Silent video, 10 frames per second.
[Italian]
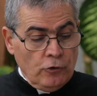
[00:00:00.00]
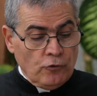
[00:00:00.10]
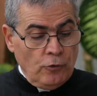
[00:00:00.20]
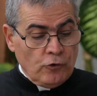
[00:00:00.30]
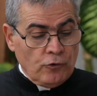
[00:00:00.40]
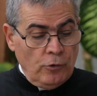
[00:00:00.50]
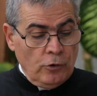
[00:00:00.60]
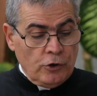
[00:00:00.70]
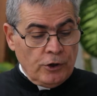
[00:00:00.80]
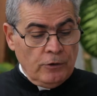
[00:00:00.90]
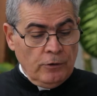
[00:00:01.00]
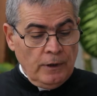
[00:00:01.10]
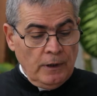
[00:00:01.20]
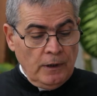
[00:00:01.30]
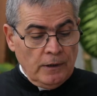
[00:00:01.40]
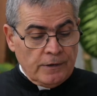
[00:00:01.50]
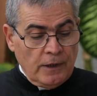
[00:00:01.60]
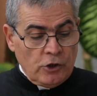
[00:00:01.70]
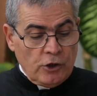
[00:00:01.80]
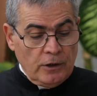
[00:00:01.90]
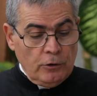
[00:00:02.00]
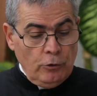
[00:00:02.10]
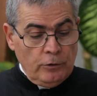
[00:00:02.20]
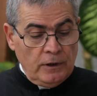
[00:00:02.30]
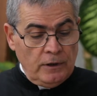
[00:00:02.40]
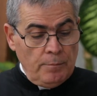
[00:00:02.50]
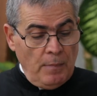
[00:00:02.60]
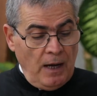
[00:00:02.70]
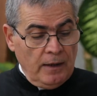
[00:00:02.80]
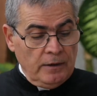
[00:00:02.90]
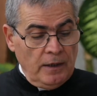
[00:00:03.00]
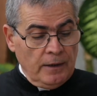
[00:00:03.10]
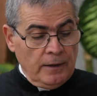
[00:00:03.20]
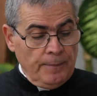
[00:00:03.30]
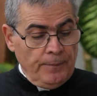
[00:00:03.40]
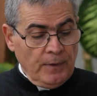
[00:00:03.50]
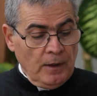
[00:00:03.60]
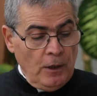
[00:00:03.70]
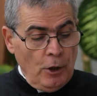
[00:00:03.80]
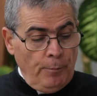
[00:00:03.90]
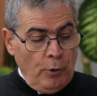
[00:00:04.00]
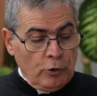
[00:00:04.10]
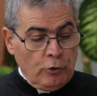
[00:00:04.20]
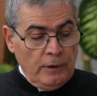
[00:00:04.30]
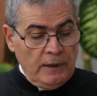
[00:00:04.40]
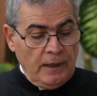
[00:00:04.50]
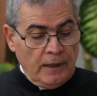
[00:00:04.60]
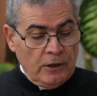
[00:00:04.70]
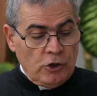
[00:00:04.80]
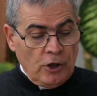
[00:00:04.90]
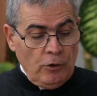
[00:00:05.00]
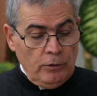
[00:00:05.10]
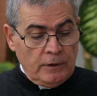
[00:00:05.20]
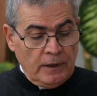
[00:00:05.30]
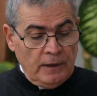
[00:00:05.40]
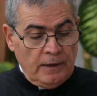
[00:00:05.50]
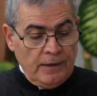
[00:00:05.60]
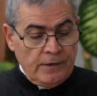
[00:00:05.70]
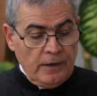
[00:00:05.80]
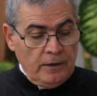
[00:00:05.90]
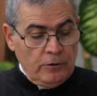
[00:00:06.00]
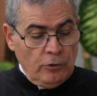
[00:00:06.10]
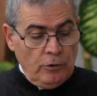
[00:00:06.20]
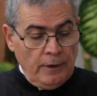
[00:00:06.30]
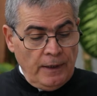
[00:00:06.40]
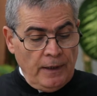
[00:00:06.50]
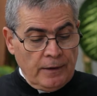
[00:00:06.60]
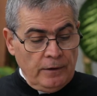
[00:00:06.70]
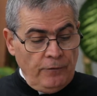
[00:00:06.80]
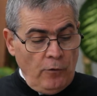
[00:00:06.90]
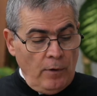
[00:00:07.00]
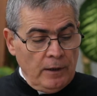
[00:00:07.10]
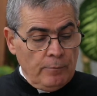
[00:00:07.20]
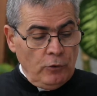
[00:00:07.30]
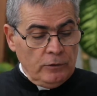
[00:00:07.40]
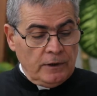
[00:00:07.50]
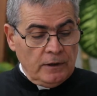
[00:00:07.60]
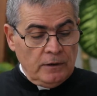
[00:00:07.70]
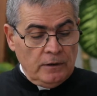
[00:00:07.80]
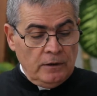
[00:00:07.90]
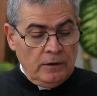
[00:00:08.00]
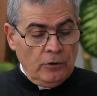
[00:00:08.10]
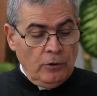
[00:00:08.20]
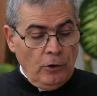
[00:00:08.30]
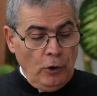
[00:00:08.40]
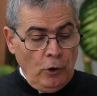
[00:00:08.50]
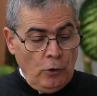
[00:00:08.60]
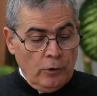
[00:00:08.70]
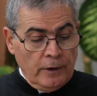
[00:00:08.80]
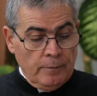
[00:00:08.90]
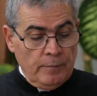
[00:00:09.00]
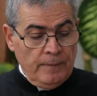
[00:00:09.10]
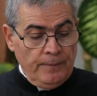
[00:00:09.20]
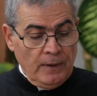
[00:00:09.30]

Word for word: suo suocero, sacerdote di Madian. Portò il gregge oltre il deserto e arrivò al monte di Dio, l'Oreb.